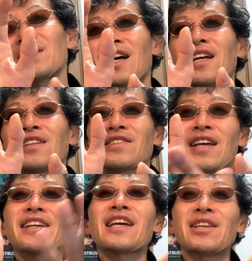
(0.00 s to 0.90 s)
したん
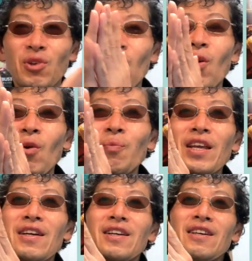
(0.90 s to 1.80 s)
だけど、
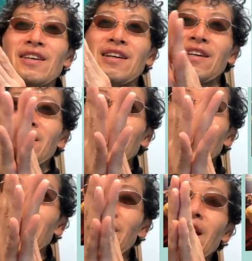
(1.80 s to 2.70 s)

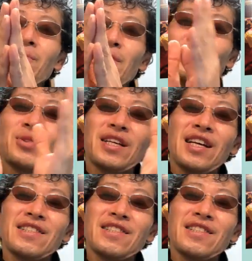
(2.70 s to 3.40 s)
ね、ベストセ